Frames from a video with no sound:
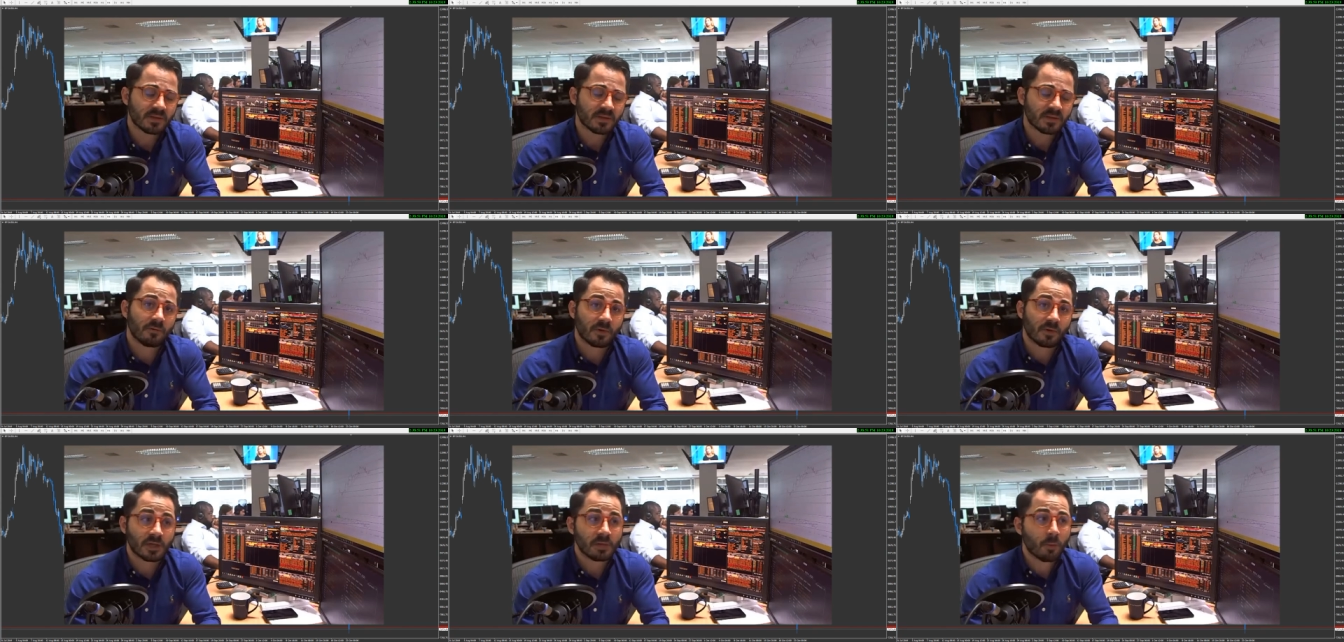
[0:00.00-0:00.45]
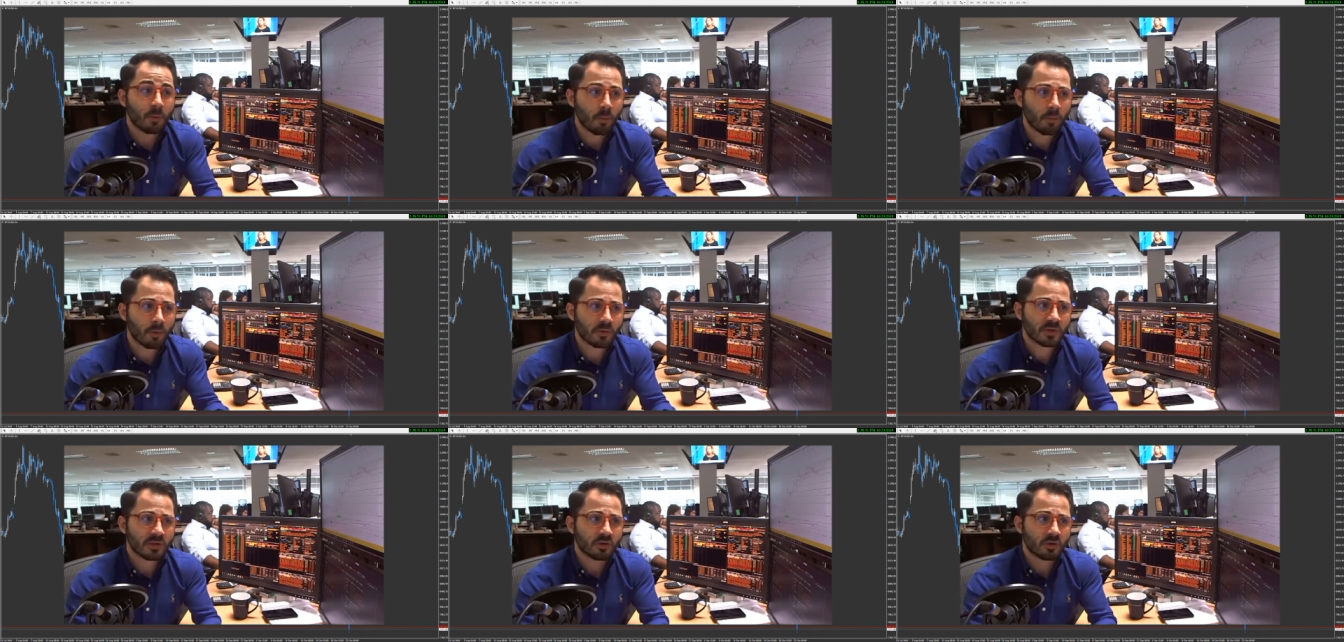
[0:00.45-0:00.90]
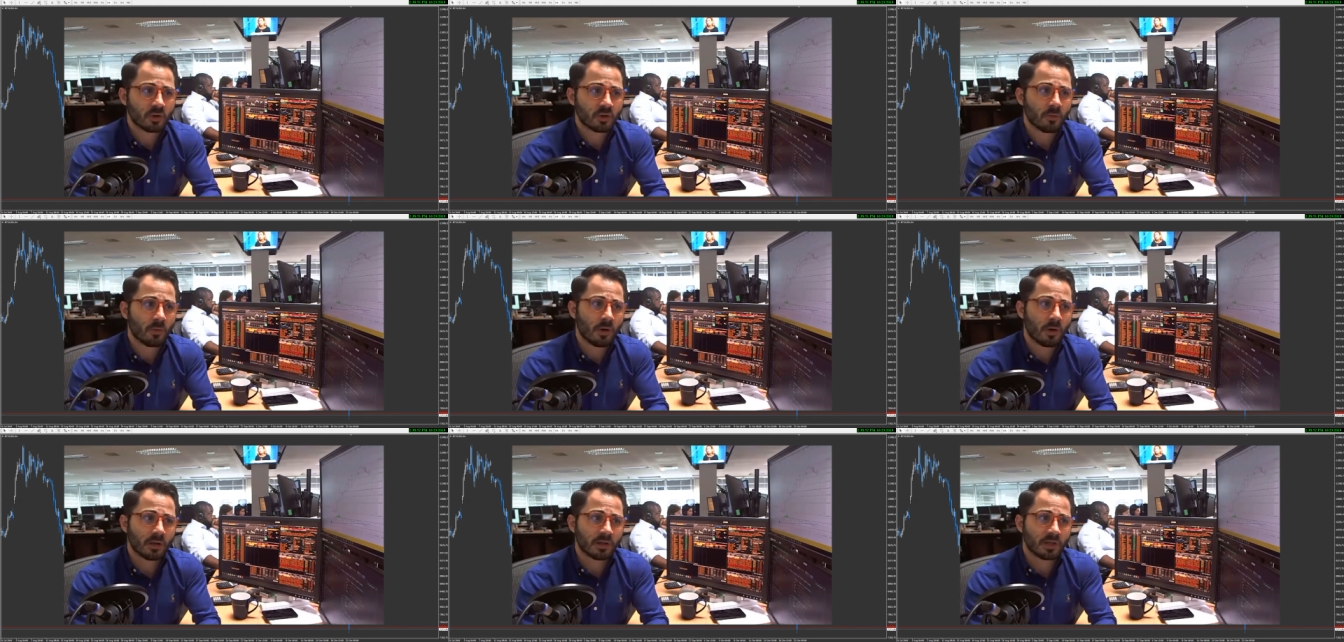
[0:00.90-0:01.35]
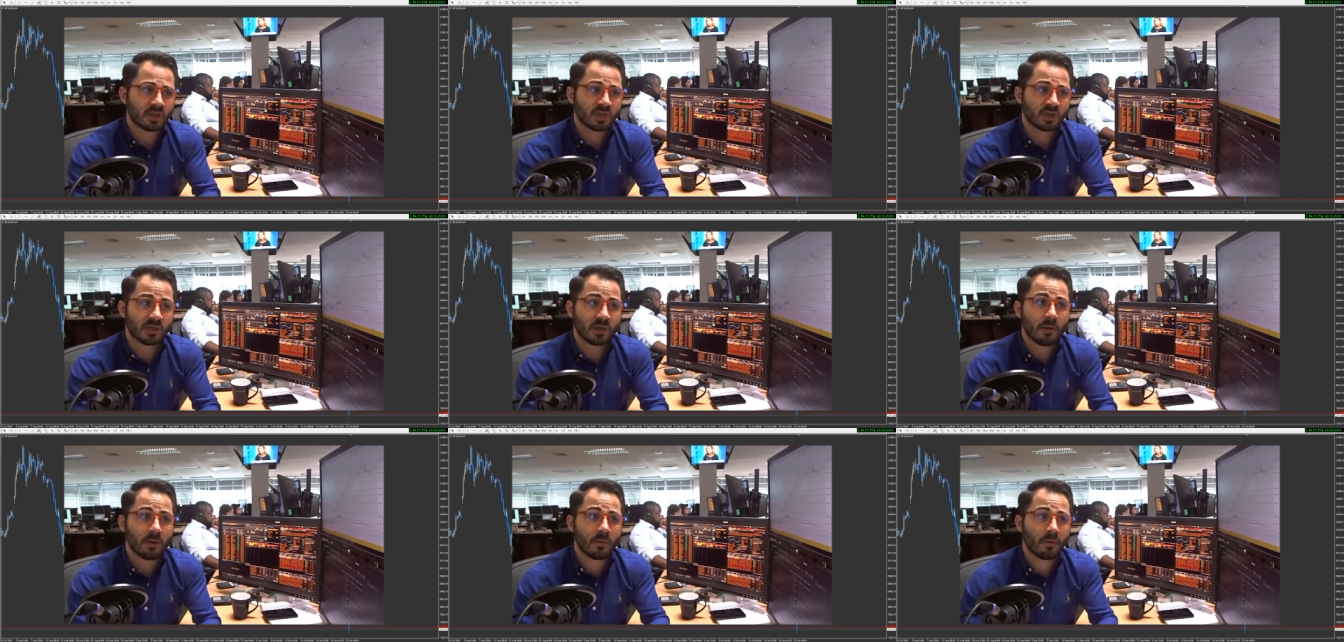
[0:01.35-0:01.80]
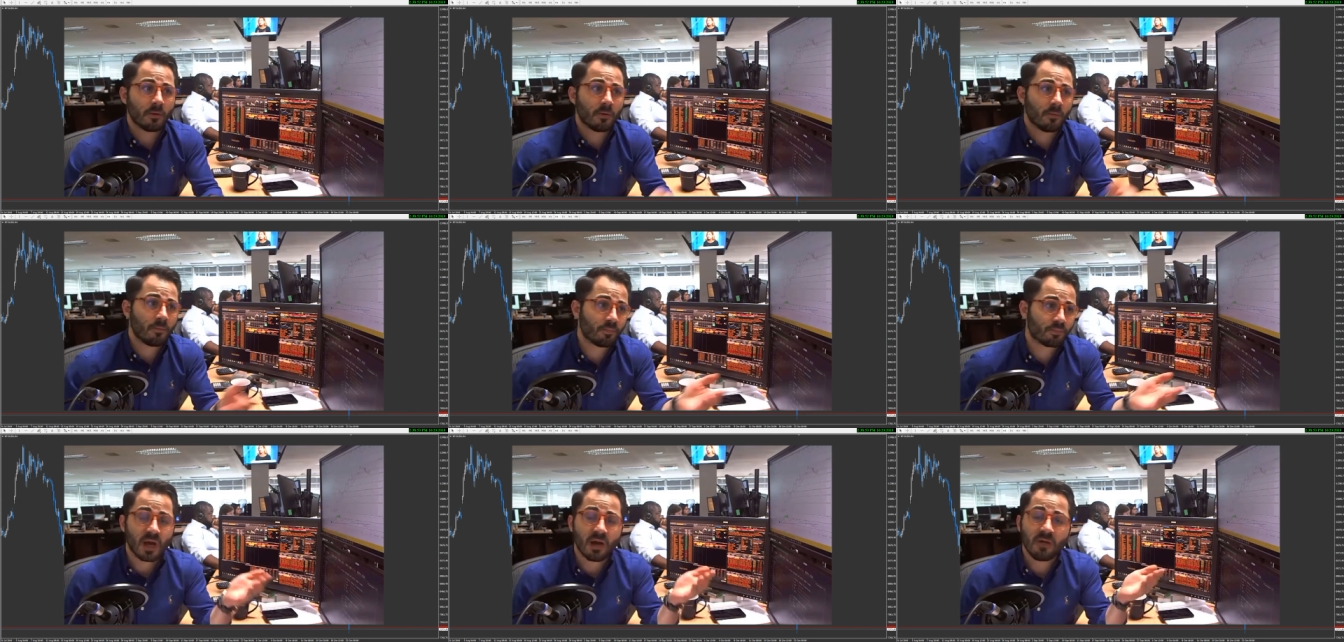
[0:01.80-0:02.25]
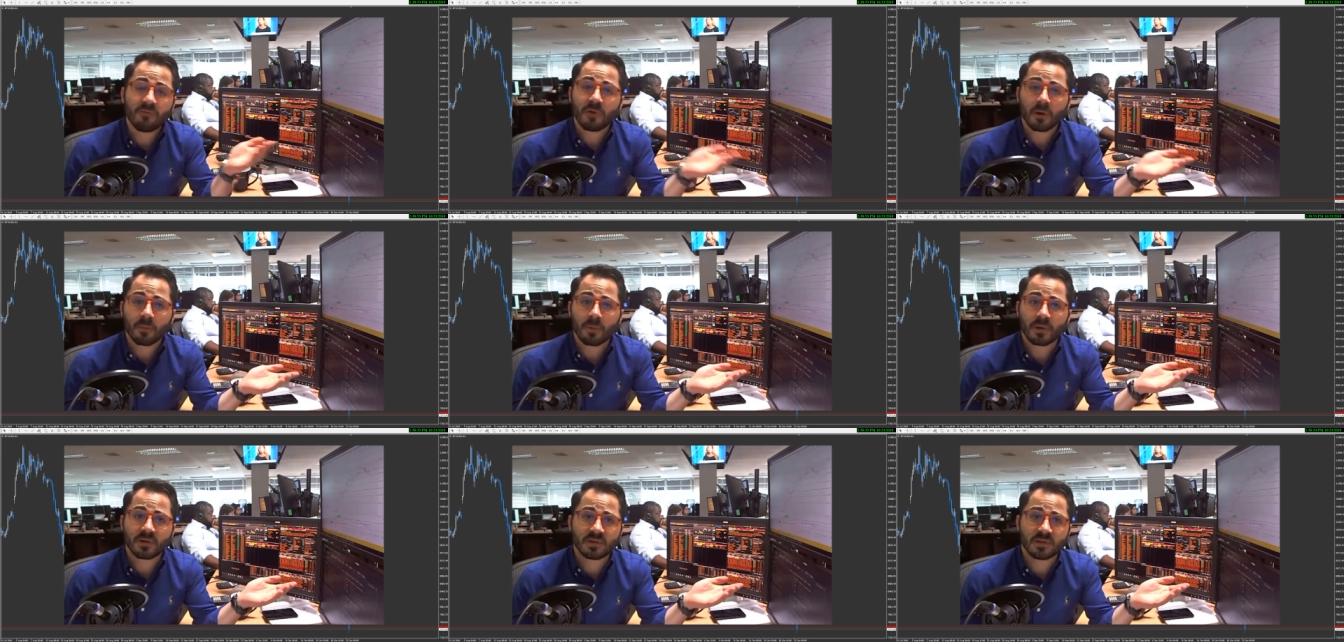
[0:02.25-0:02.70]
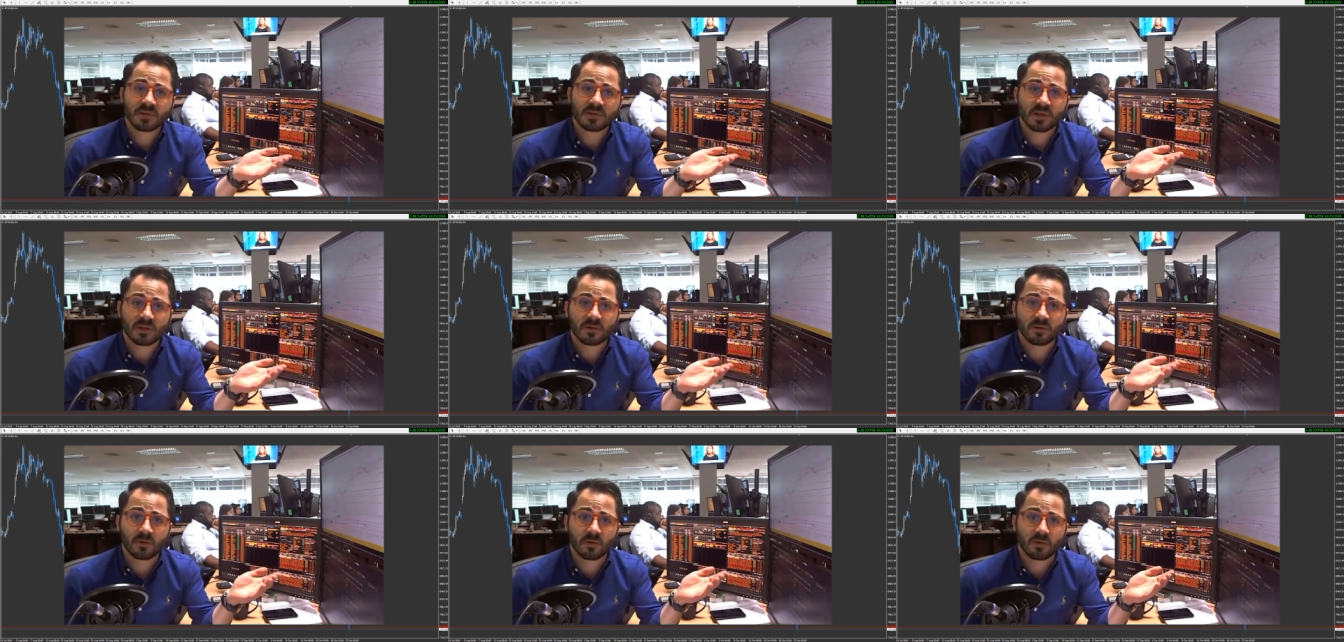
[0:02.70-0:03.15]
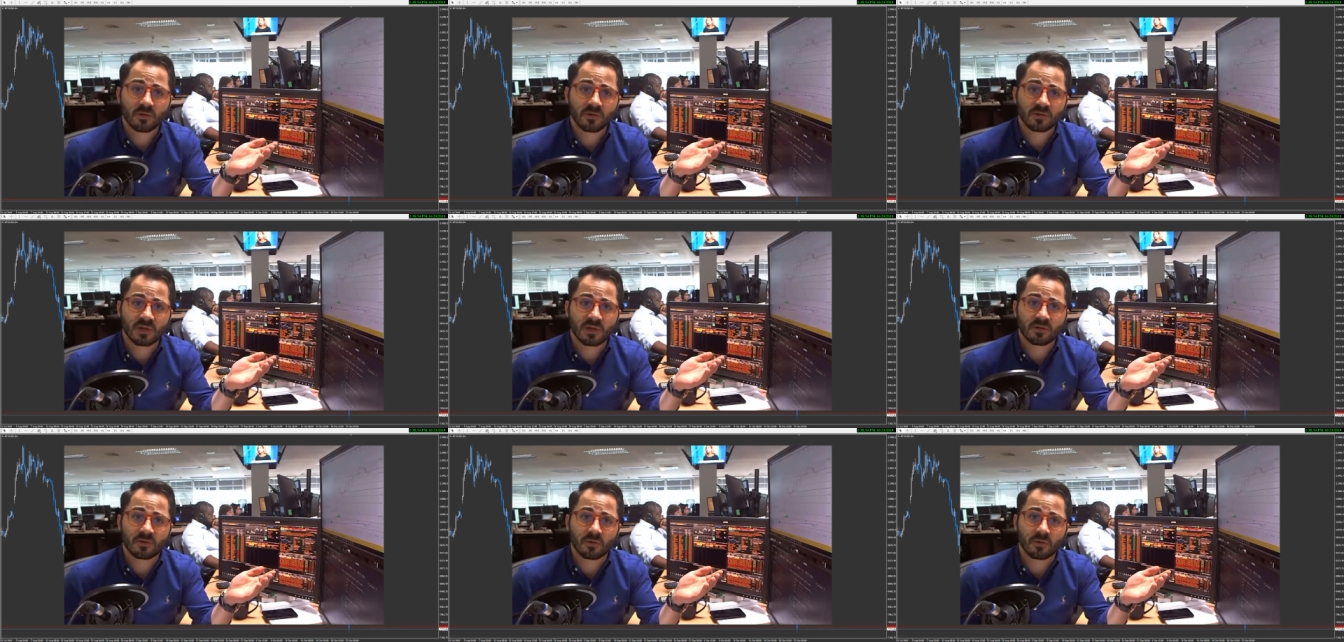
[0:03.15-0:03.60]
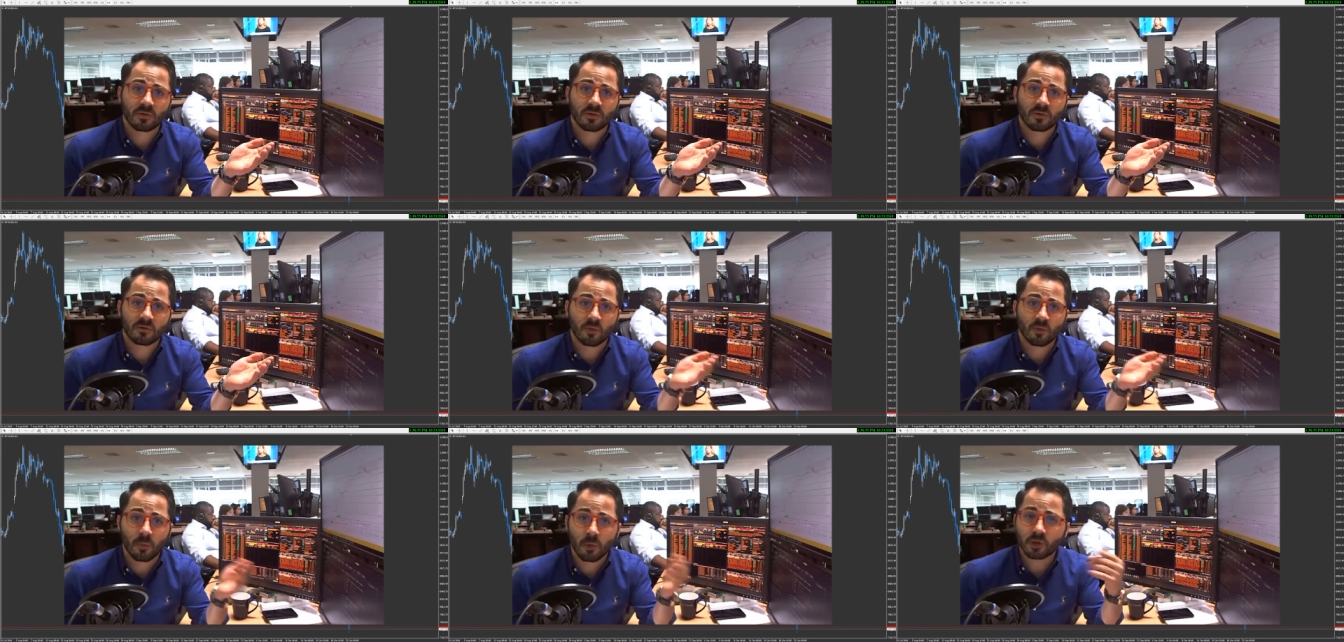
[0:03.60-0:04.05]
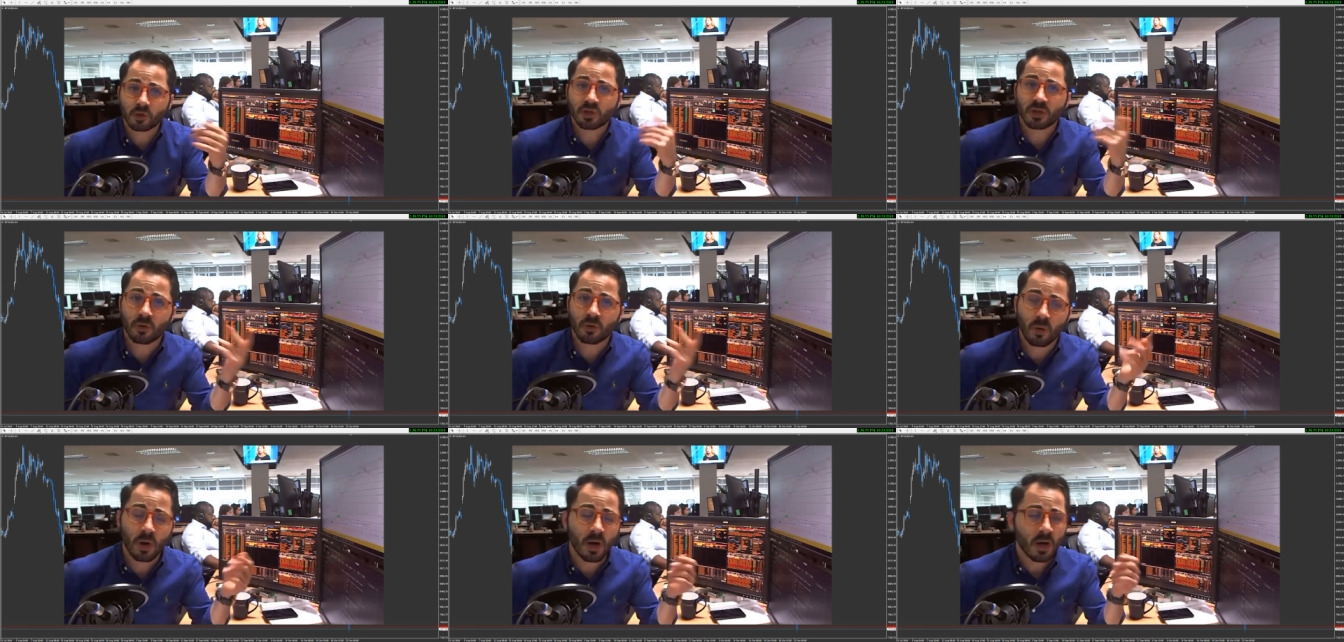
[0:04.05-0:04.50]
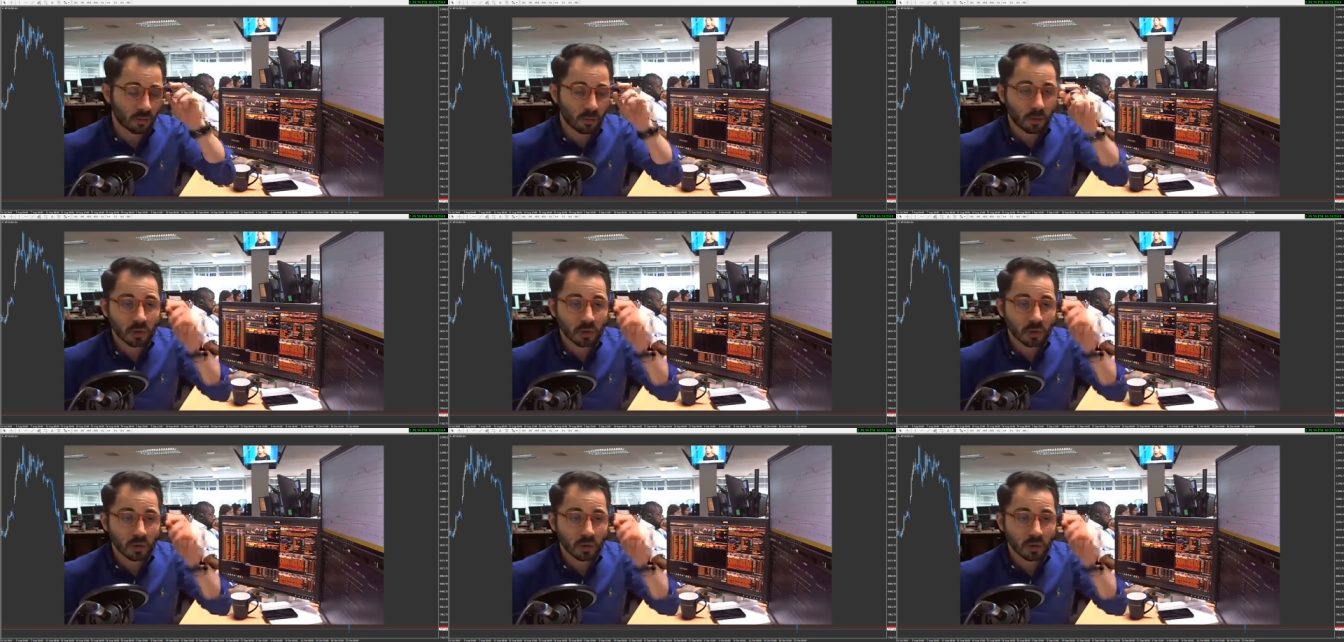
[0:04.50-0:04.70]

enfin qui proposait justement un agenda qui allait faire passer cette, euh, euh, ce projet de loi, ce